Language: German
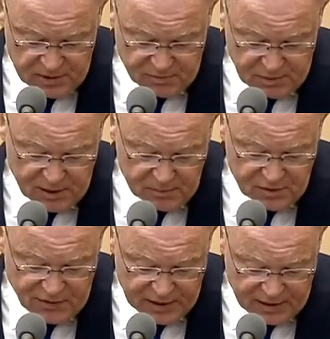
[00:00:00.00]
mit dem
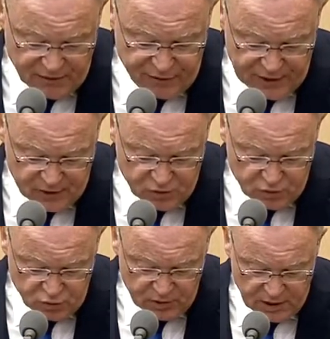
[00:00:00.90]
zweiten Fall zu
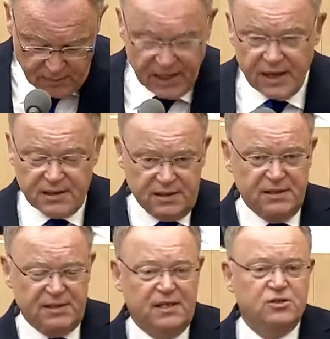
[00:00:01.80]
tun haben.
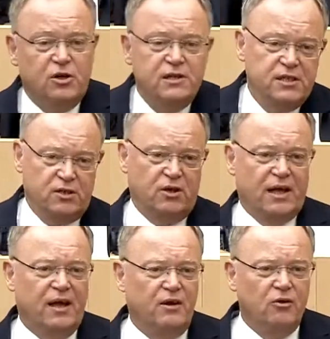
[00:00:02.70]
Erstens, es soll sich
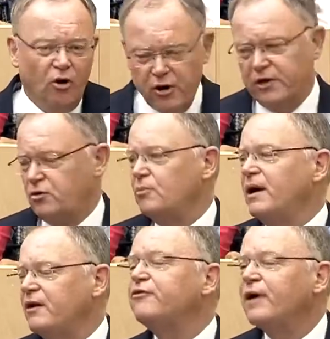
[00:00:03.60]
erneut um
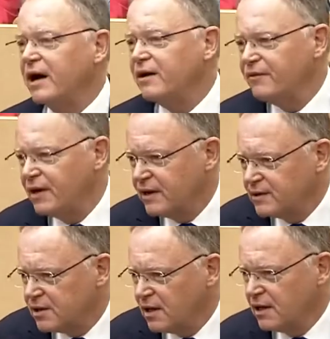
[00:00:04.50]
ein
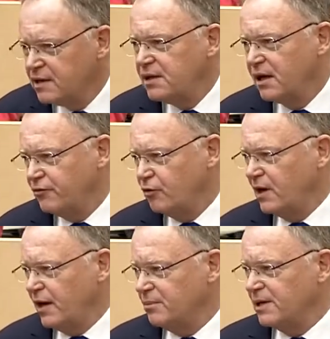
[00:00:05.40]
freiwilliges
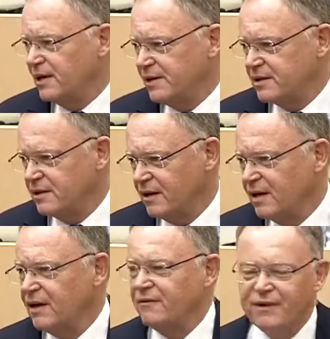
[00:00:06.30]
Tierwohl-Label halten.
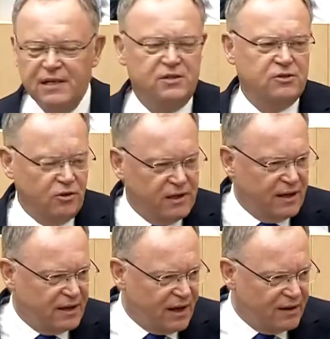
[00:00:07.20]
Was soll
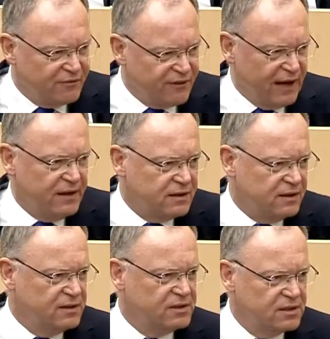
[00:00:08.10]
denn ein
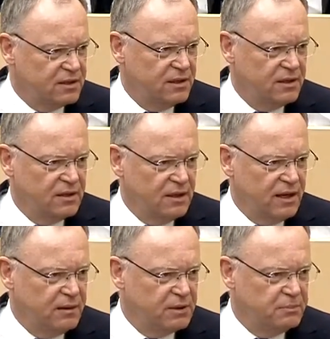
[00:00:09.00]
weiteres
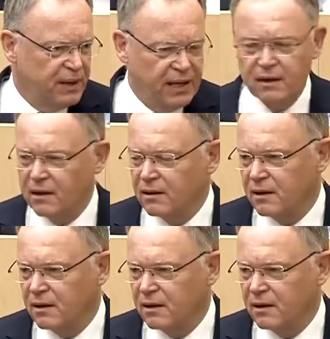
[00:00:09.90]
Label bringen?